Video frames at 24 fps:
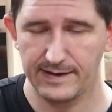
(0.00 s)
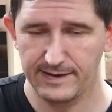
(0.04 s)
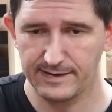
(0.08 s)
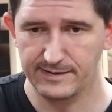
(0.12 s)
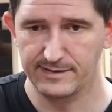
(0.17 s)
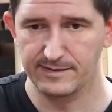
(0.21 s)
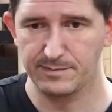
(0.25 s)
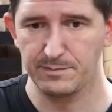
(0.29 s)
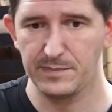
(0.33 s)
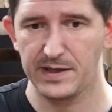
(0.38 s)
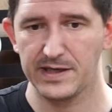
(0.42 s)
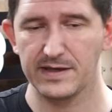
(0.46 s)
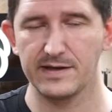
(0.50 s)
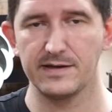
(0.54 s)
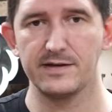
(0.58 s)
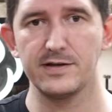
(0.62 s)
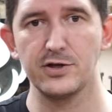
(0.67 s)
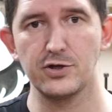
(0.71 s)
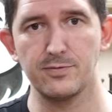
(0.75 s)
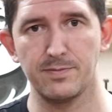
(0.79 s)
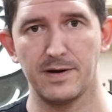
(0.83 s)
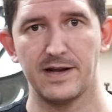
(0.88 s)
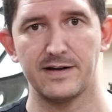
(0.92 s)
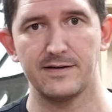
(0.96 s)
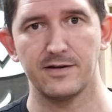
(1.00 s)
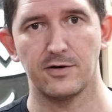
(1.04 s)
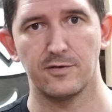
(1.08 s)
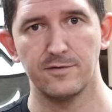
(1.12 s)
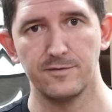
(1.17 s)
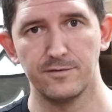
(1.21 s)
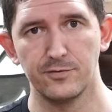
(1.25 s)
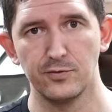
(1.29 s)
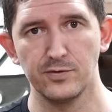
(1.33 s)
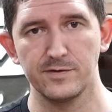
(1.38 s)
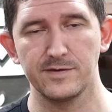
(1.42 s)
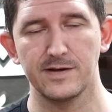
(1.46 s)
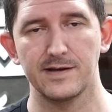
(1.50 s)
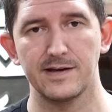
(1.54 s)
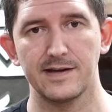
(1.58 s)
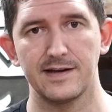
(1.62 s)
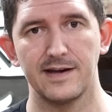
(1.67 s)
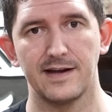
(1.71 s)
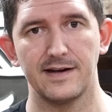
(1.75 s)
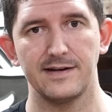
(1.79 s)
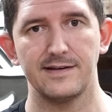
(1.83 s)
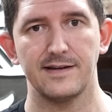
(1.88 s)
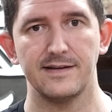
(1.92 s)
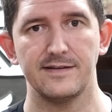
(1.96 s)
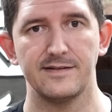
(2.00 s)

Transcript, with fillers: ist mir eine Tischplatte auf den Fuß geknallt.